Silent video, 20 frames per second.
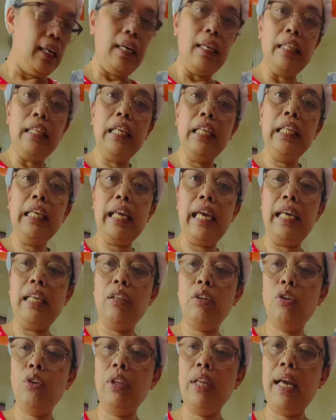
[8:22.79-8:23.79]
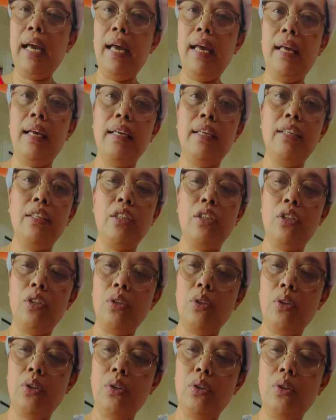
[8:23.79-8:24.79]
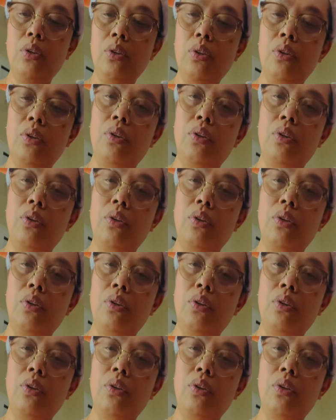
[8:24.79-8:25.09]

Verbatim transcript: dinrain ko na. So,